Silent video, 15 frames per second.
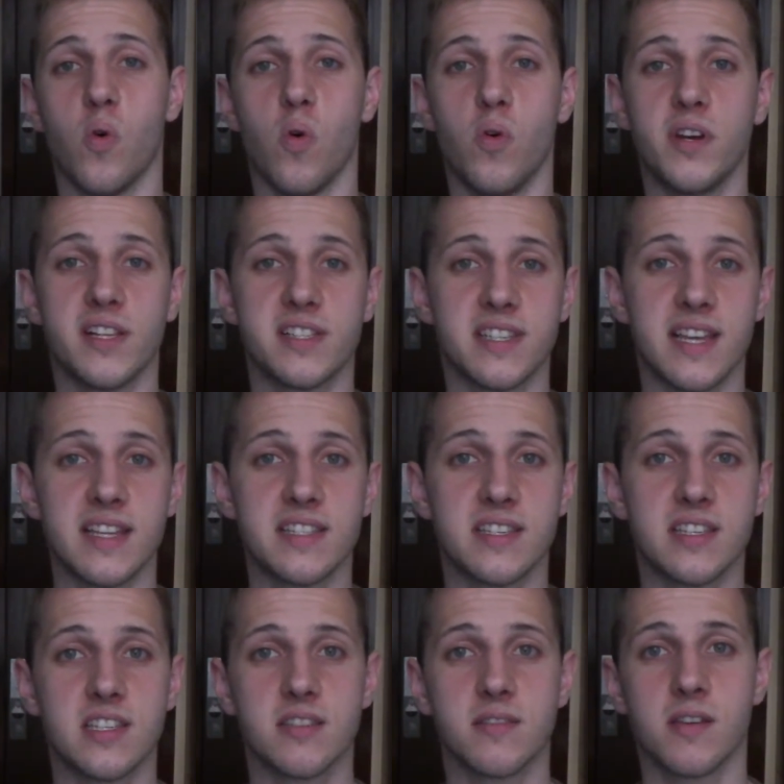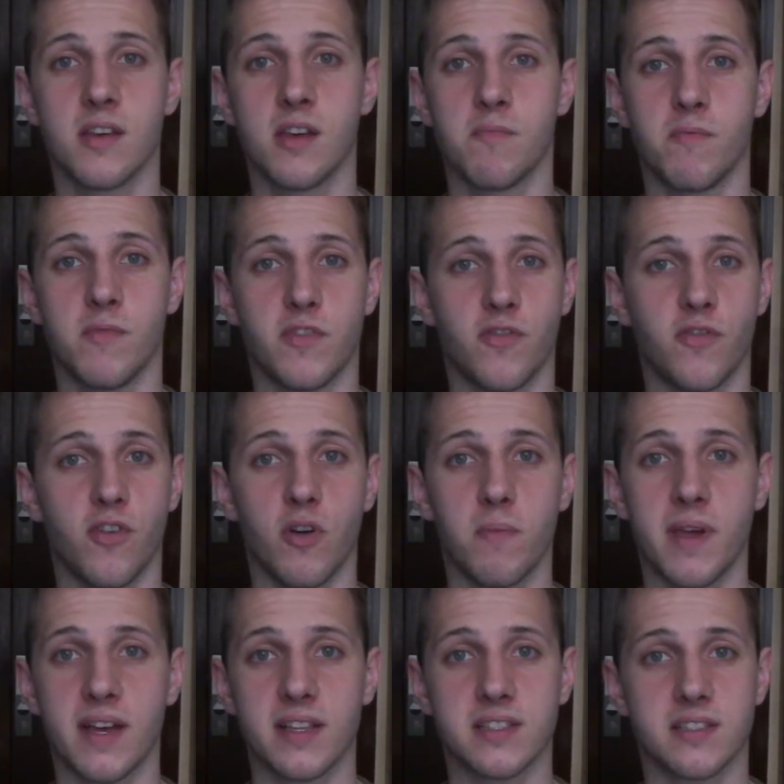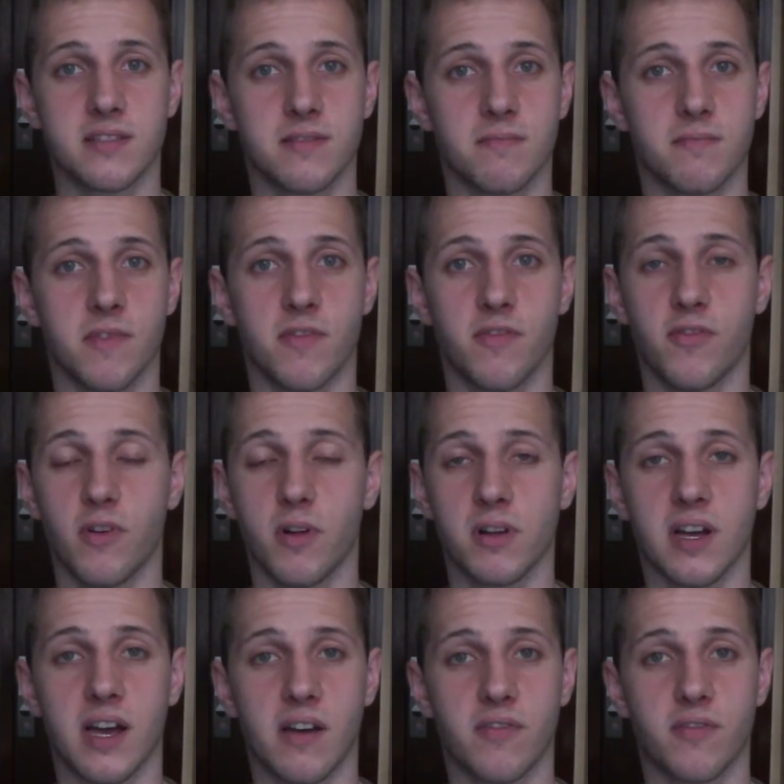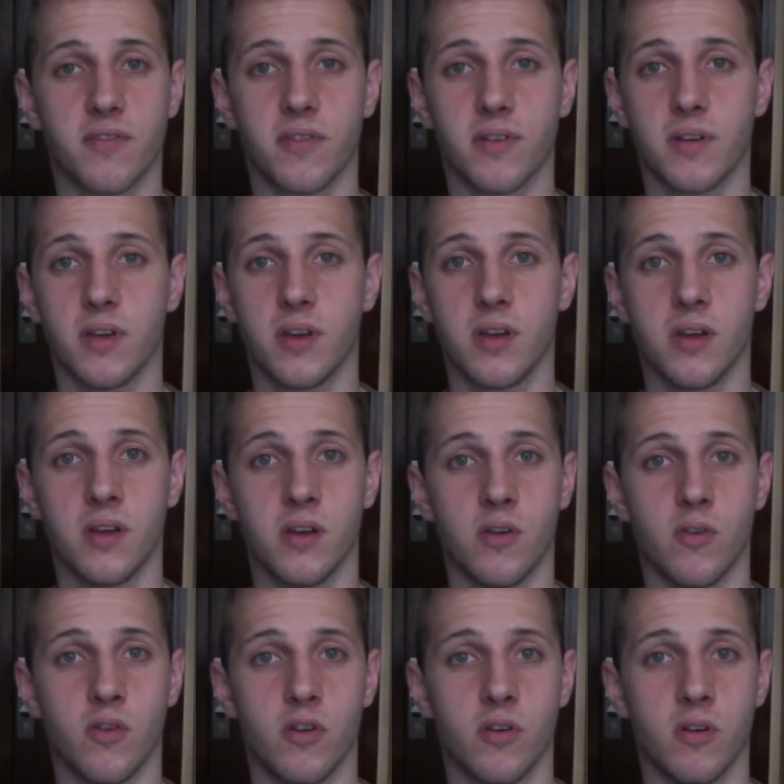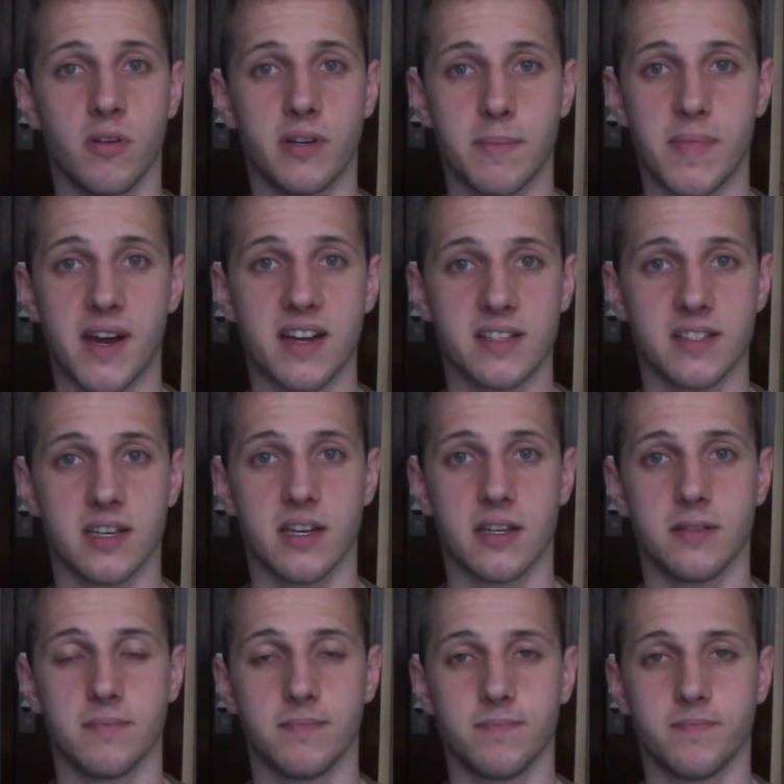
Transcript: Und als letztes mit vollem Herzen, mit voller Kraft dabei sein.